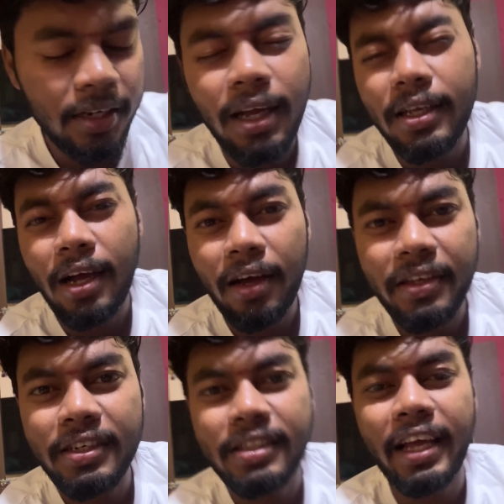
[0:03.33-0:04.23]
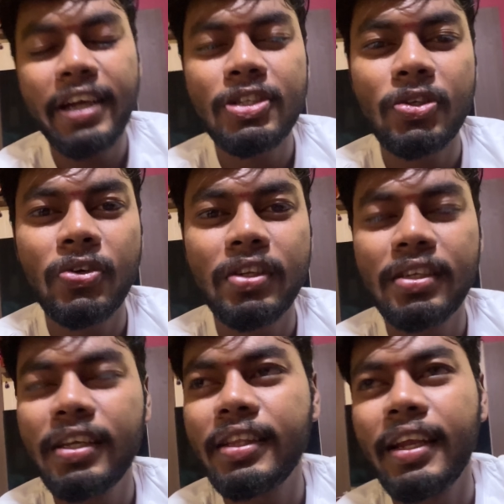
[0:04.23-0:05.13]
நான் யார் யாருக்கு தேங்க்ஸ்
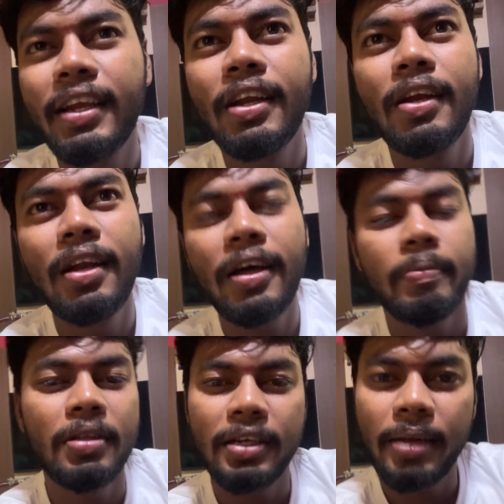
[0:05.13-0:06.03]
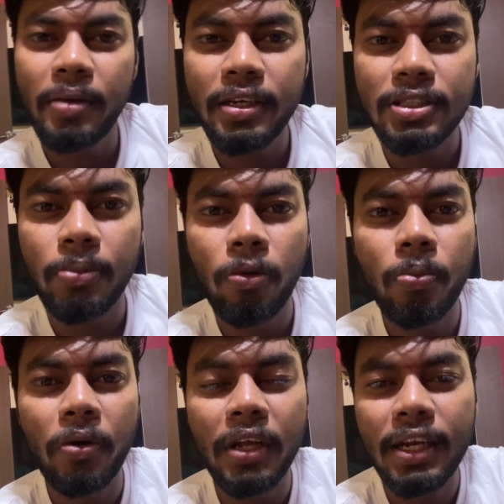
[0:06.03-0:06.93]
சொல்கிறதுனே தெரியல எல்லாருமே இந்த டைமில் எனக்கு
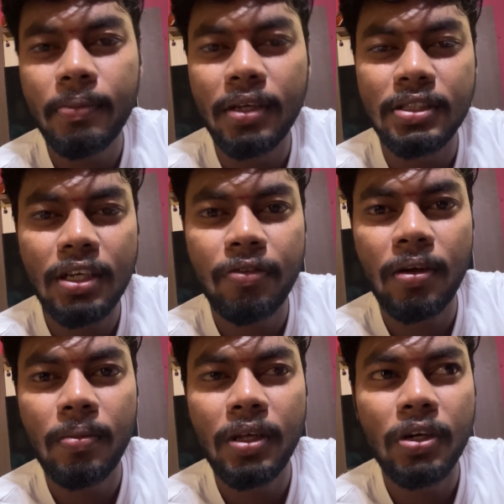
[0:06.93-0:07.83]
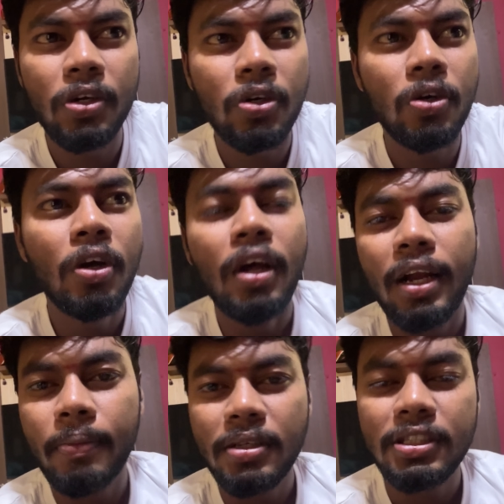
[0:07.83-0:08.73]
சப்போர்ட் பண்ணிங்க நம்ம ஹெச்ஆர் ஃபேமிலி இருக்கட்டும்
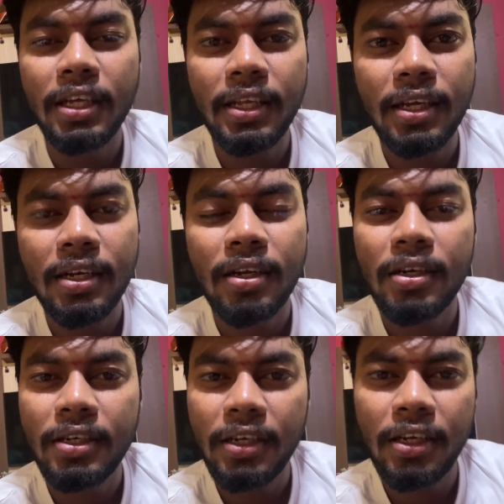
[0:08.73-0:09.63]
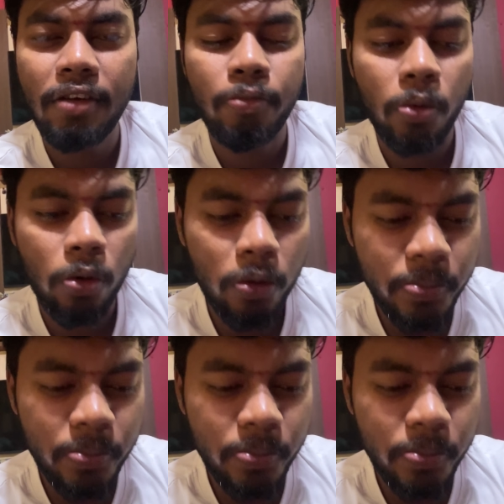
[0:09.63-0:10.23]
நம்ம செரி அண்ணா டிடிஎஃப் ப்ரோ